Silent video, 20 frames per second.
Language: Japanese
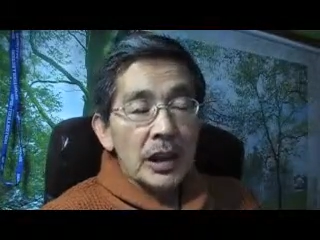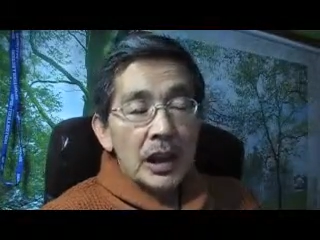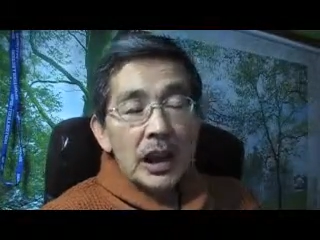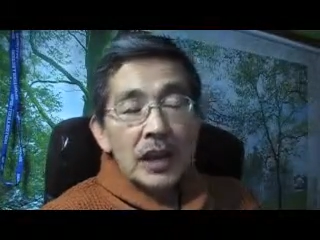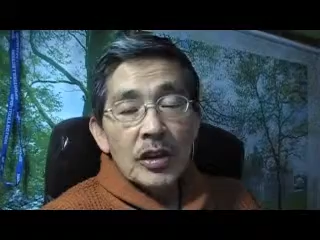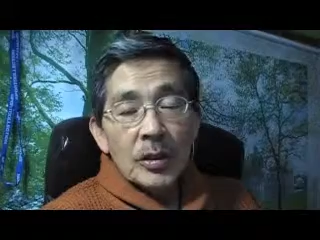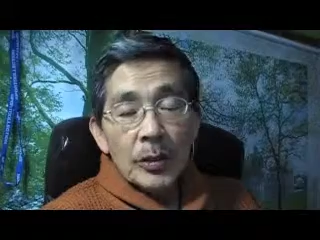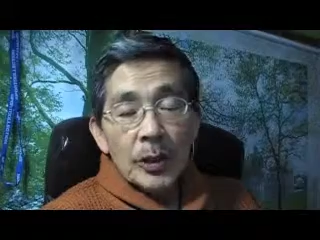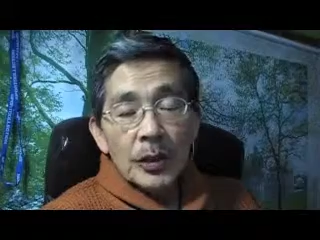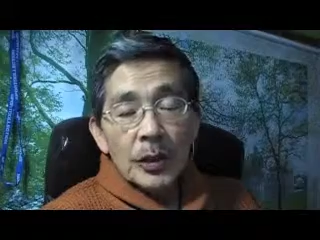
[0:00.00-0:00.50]
で、
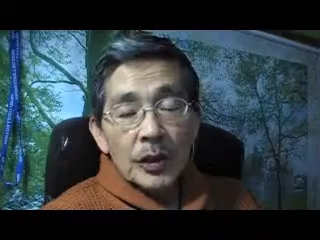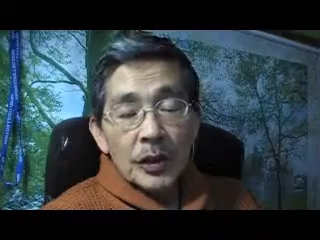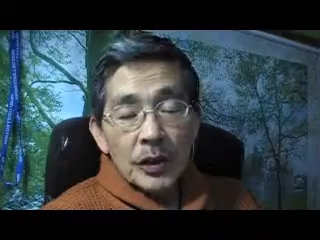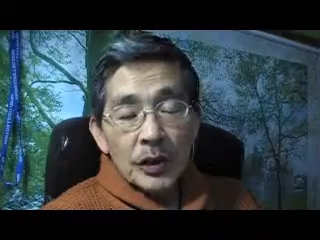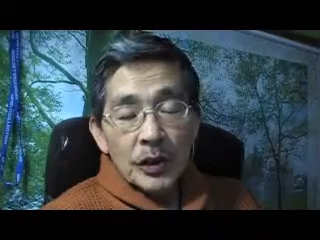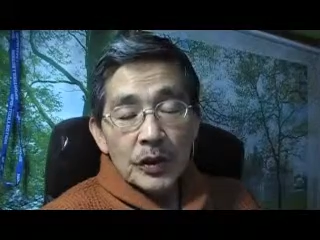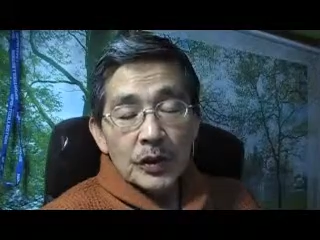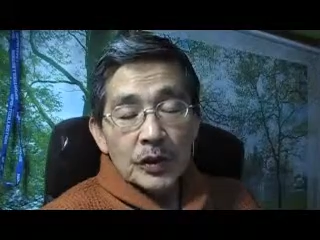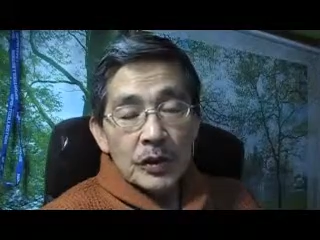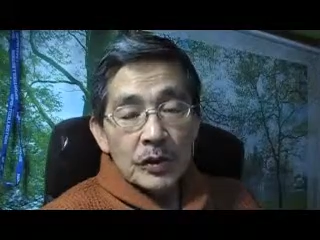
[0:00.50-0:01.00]
ケチもそ
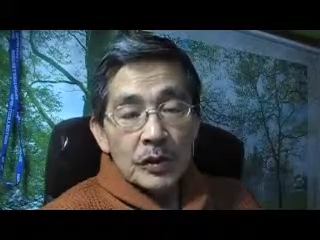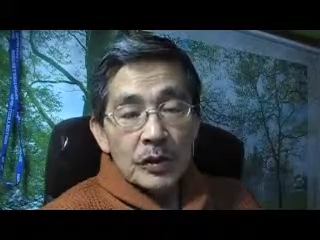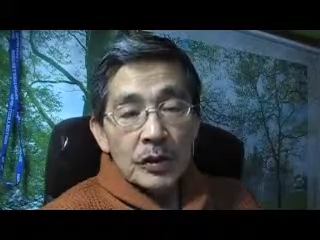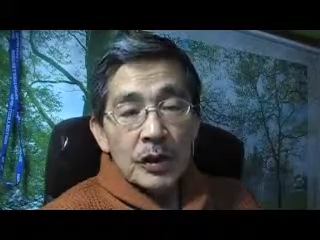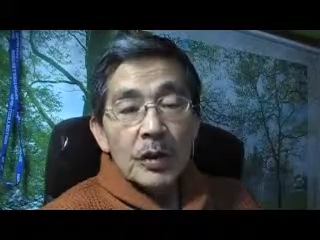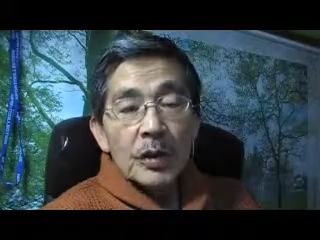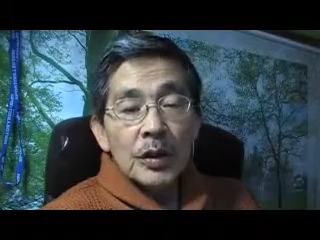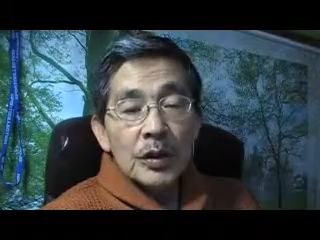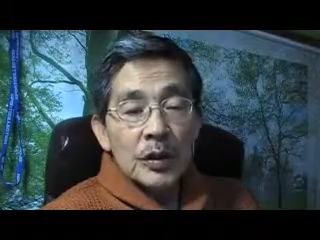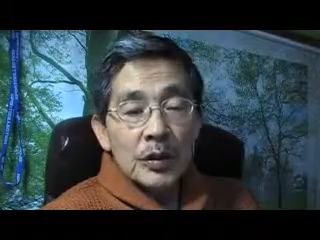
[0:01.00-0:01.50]
の一つ
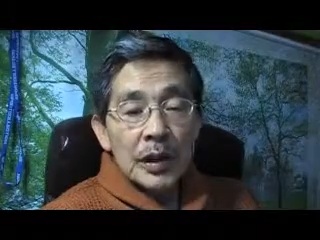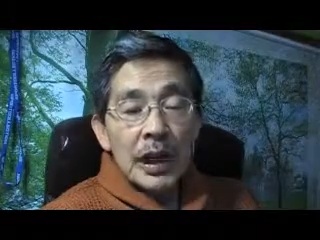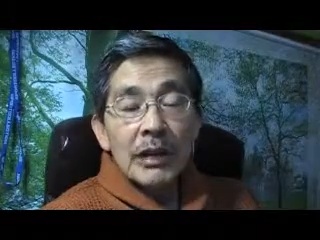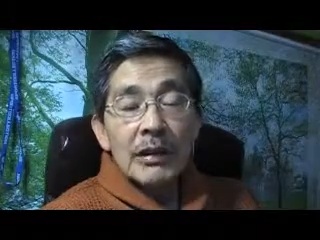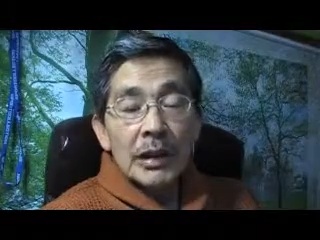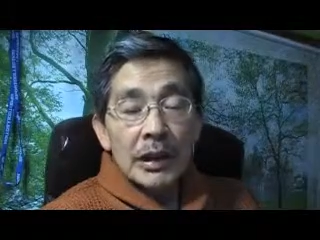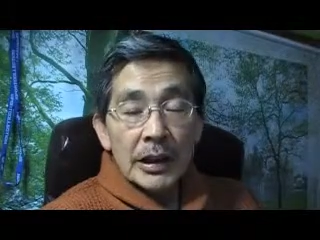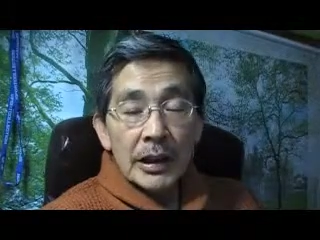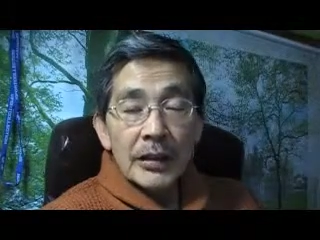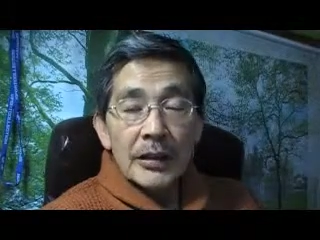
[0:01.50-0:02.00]
ということに
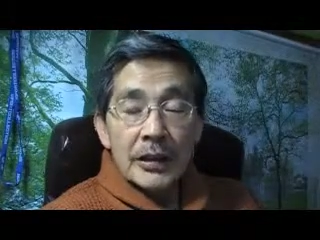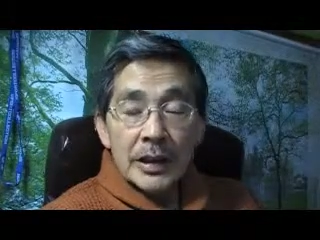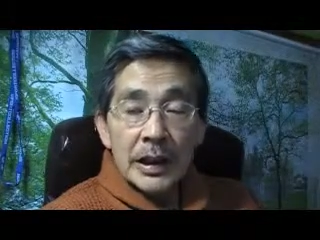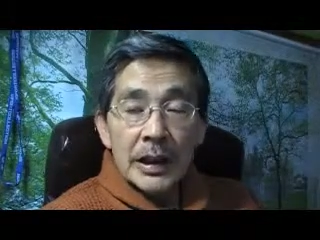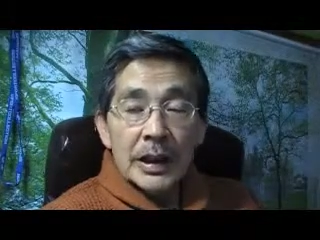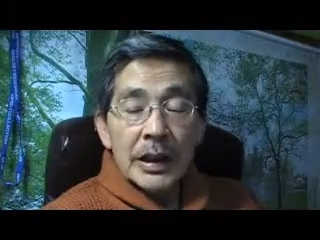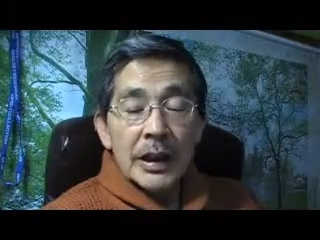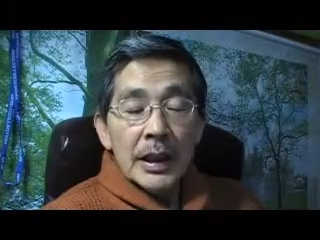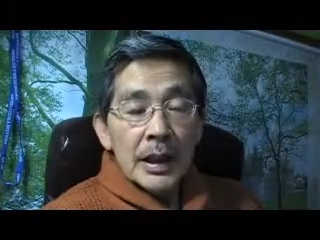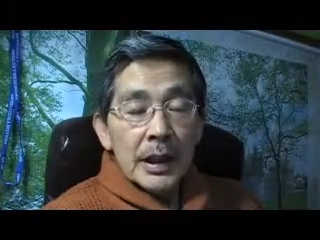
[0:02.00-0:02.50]
なるわけです
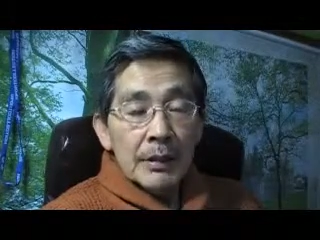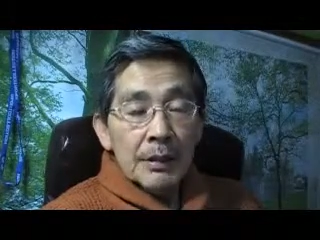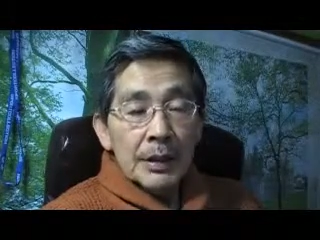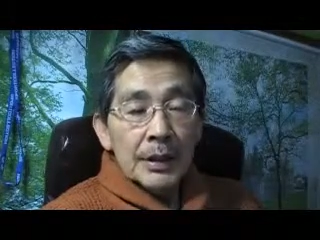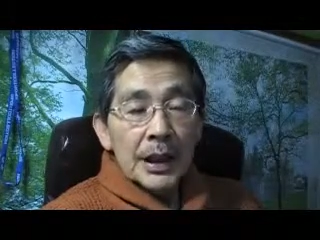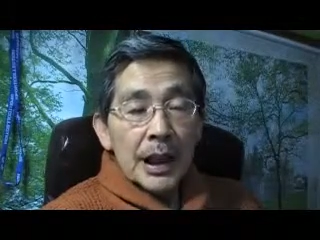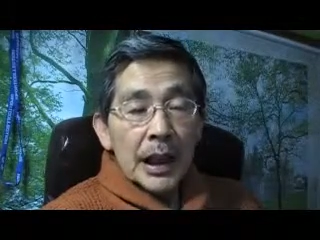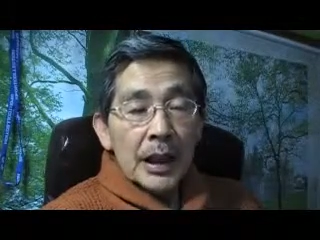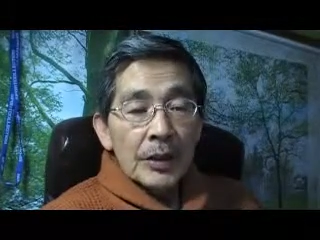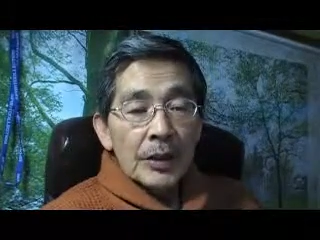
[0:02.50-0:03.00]
ね。
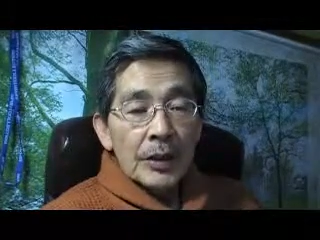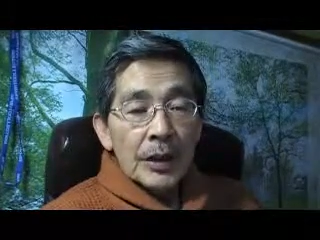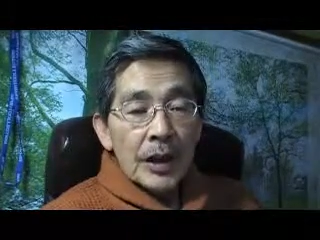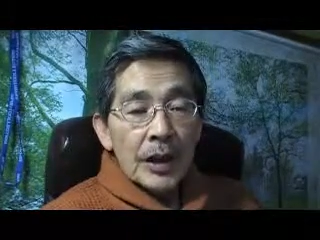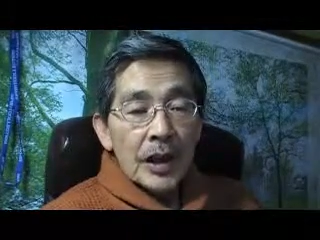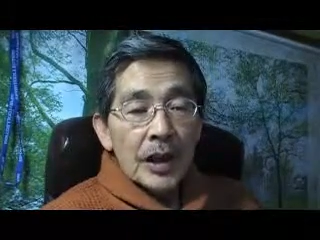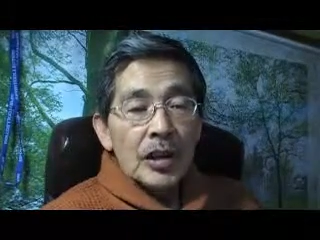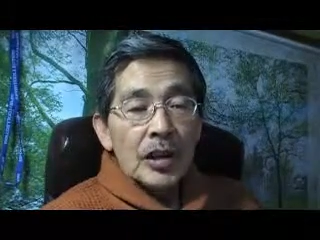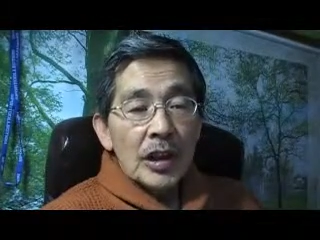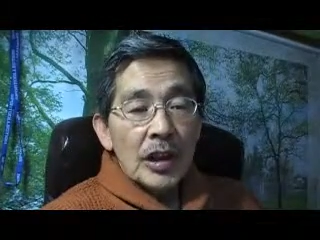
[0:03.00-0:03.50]
まあ、だからといっ
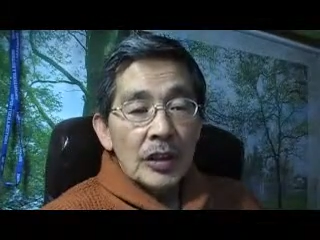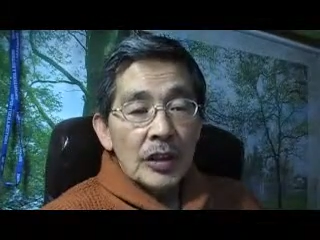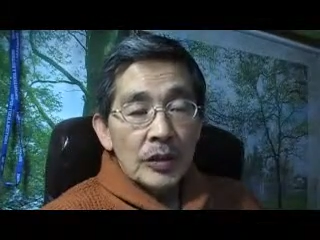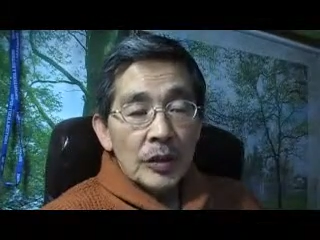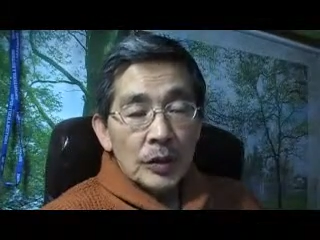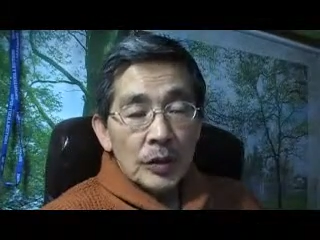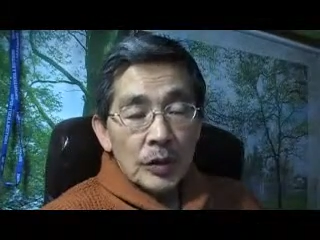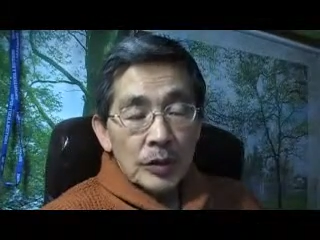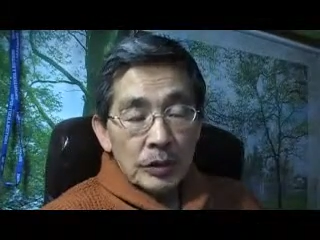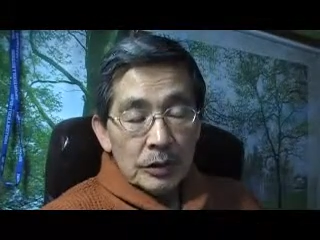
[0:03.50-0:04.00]
てケチが
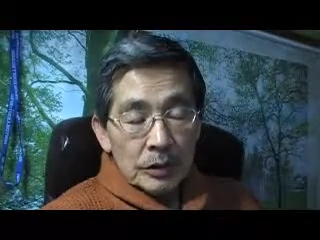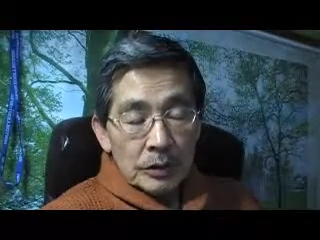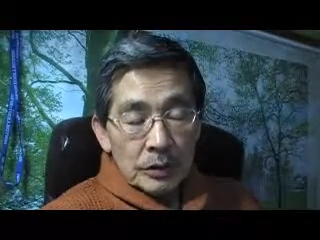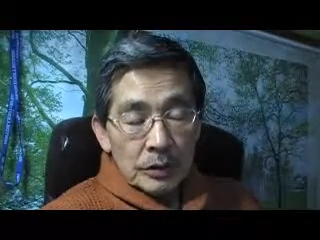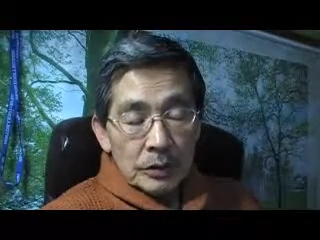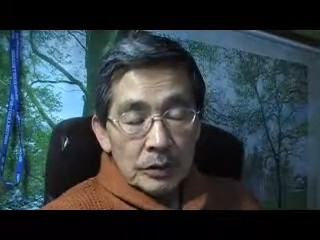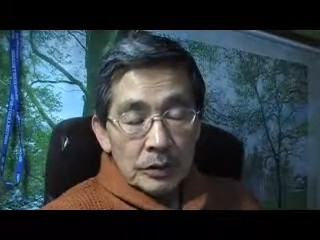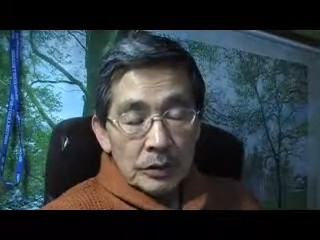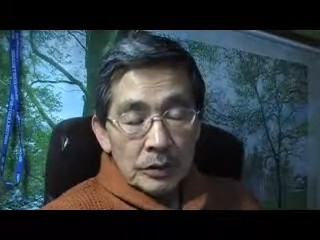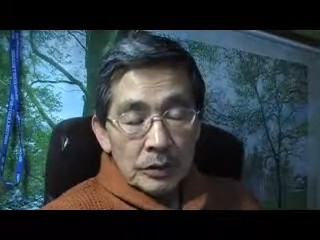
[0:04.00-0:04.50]
その